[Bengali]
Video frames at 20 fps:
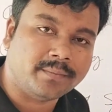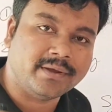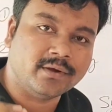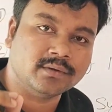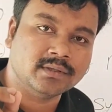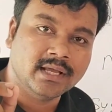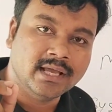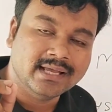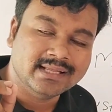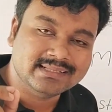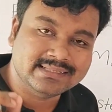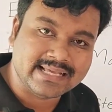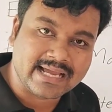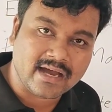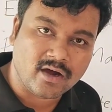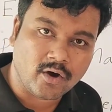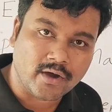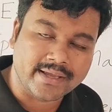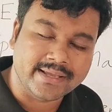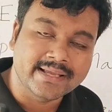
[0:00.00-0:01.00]
কবে
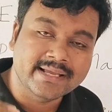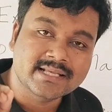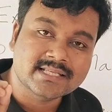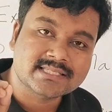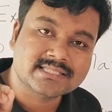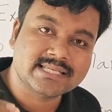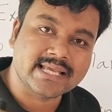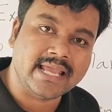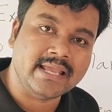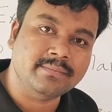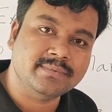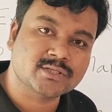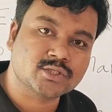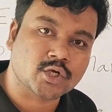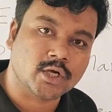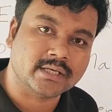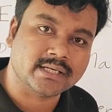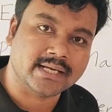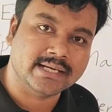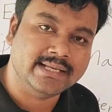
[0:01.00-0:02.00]
দেয়া হয় সেই
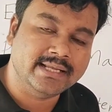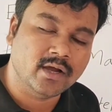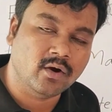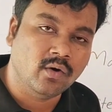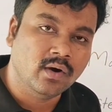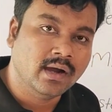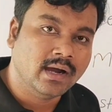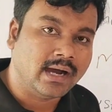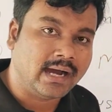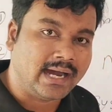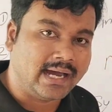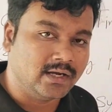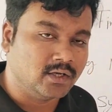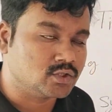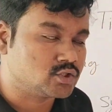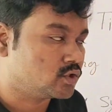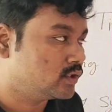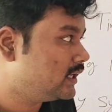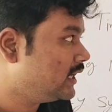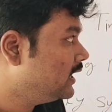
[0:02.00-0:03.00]
বিষয়টা নিয়েও
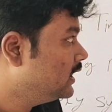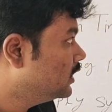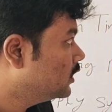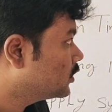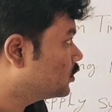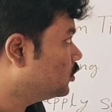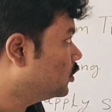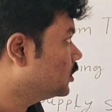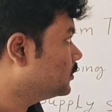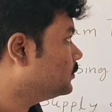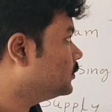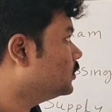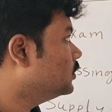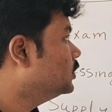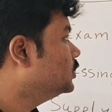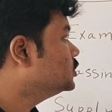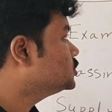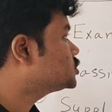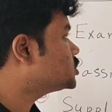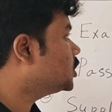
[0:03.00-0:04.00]
আলোচনা করব।
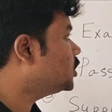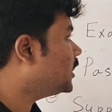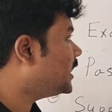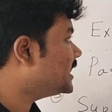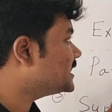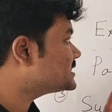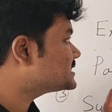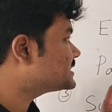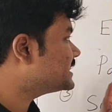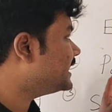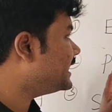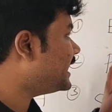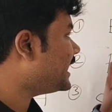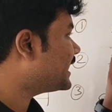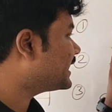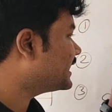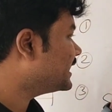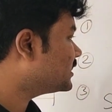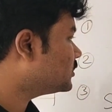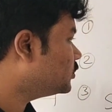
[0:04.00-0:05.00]
চলো আজকে
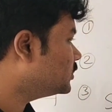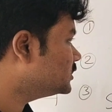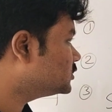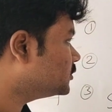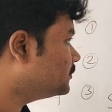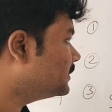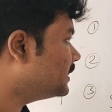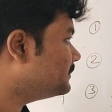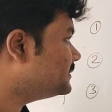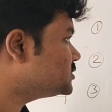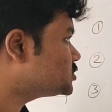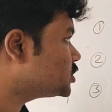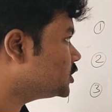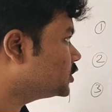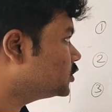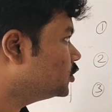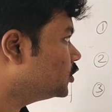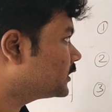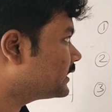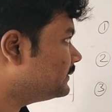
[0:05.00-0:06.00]
এক এক করে তোমরা
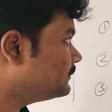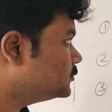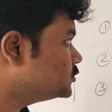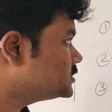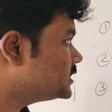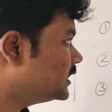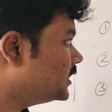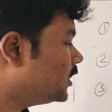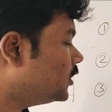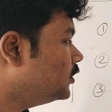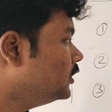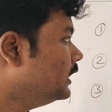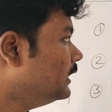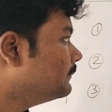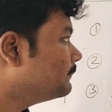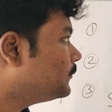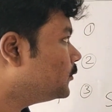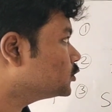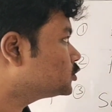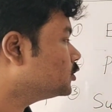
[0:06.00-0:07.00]
বিষয়গুলোকে বুঝে নাও
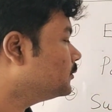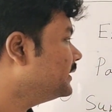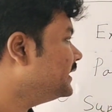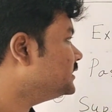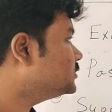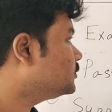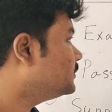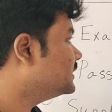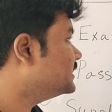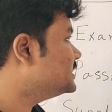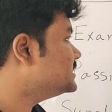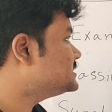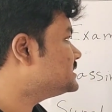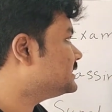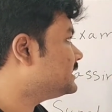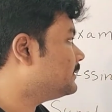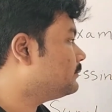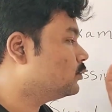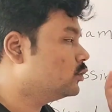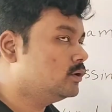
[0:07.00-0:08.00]
প্রথমেই তোমাদের
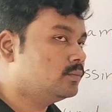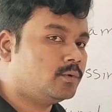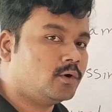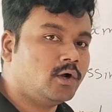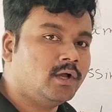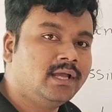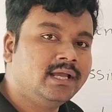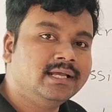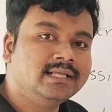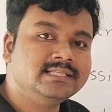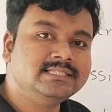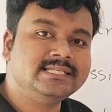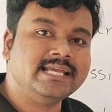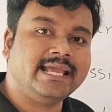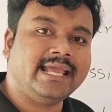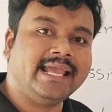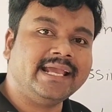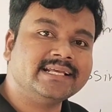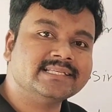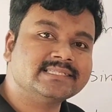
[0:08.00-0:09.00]
যেটা বলবো যে
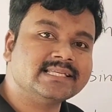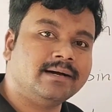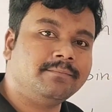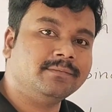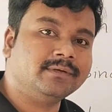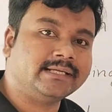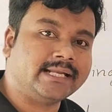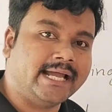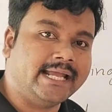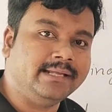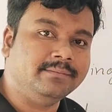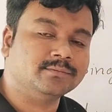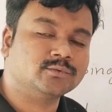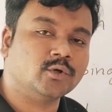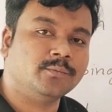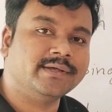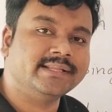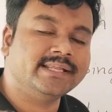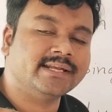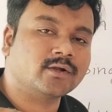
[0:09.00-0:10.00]
এক্সাম টাইম
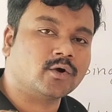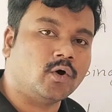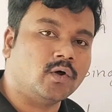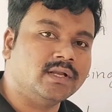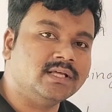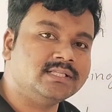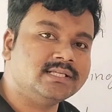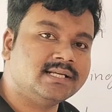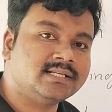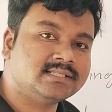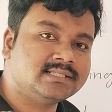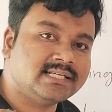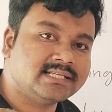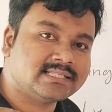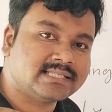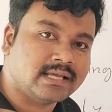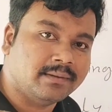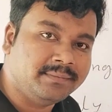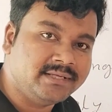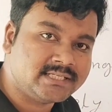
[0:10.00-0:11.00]
তোমাদের কলেজের যে
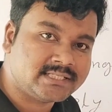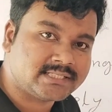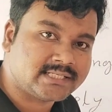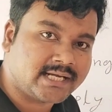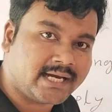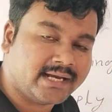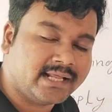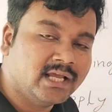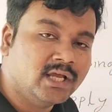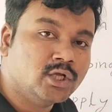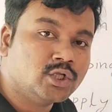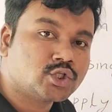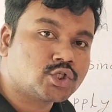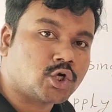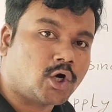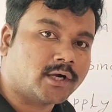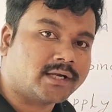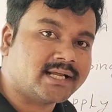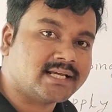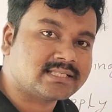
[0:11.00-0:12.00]
সেমিস্টার
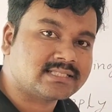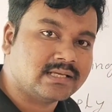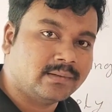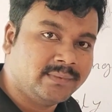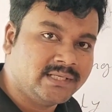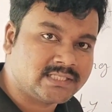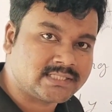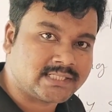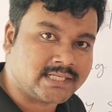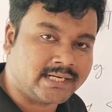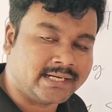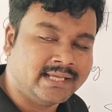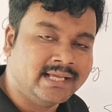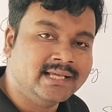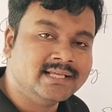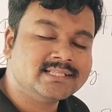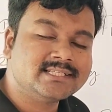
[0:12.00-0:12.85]
ছটা সেমিস্টার